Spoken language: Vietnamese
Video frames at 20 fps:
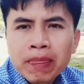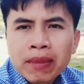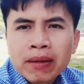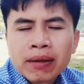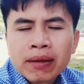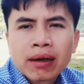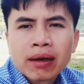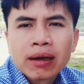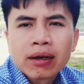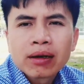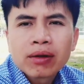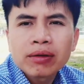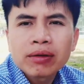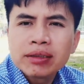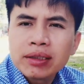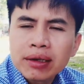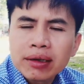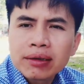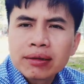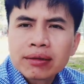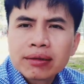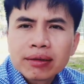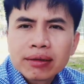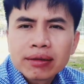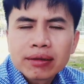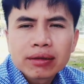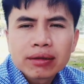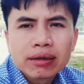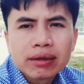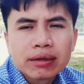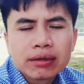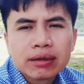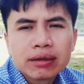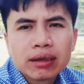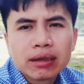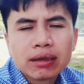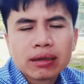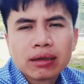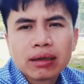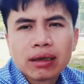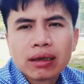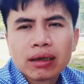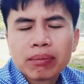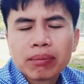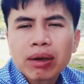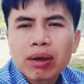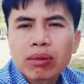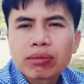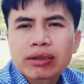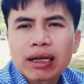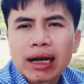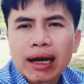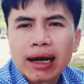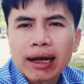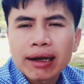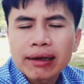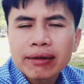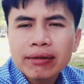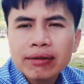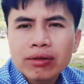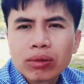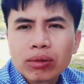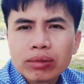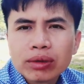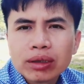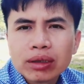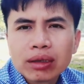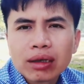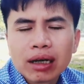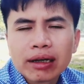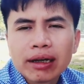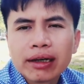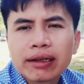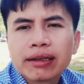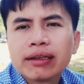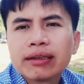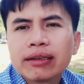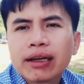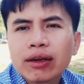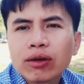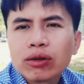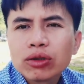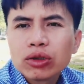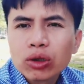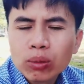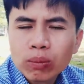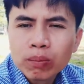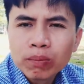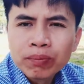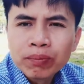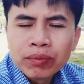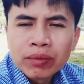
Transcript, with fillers: à, nói riêng, thị trường ờ, bất động sản cũng như là nền kinh tế nói chung